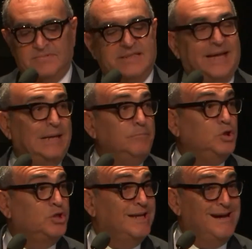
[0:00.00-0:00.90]
nella
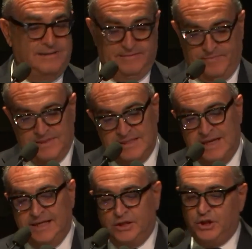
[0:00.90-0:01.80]
Mishnah, la
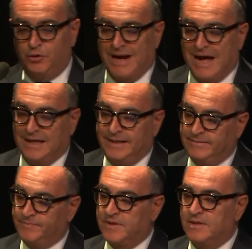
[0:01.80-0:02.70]
legge
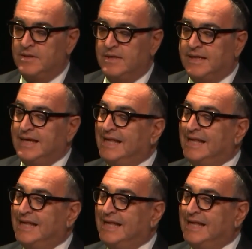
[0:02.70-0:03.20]
orale, che la